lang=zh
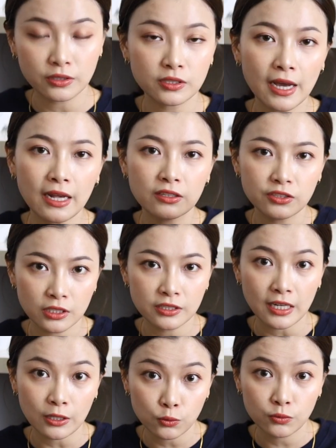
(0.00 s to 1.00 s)
可是它的遮
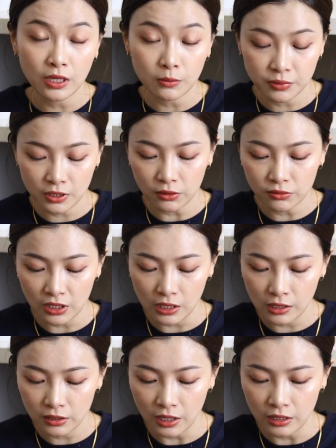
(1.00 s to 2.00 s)
瑕度也比较低
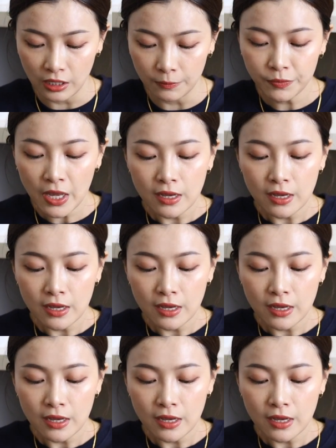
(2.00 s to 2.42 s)
一点点。